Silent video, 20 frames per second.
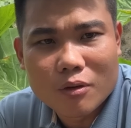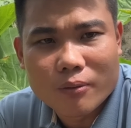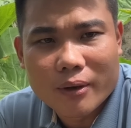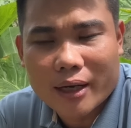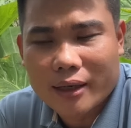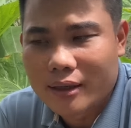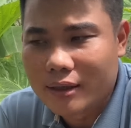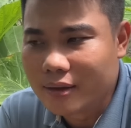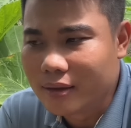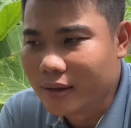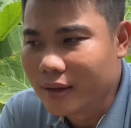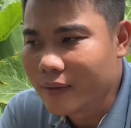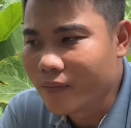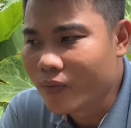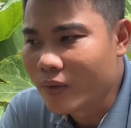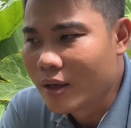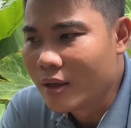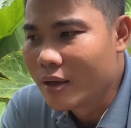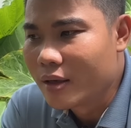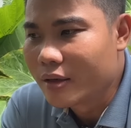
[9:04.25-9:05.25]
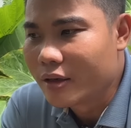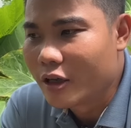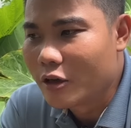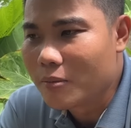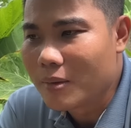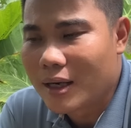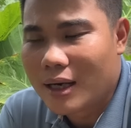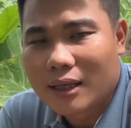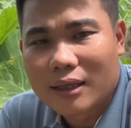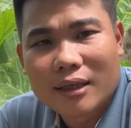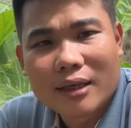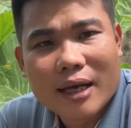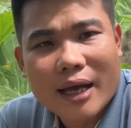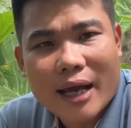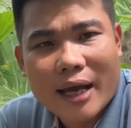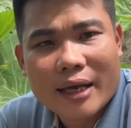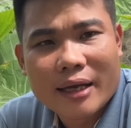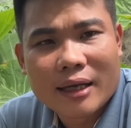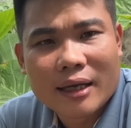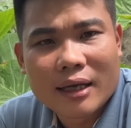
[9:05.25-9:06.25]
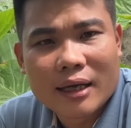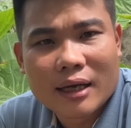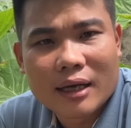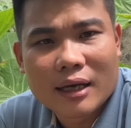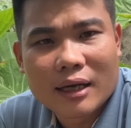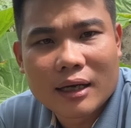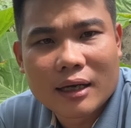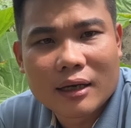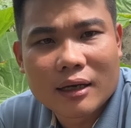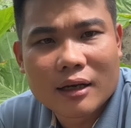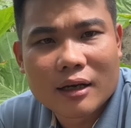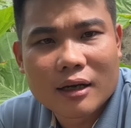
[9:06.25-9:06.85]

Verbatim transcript: một lần nữa nếu mà lần thứ hai à,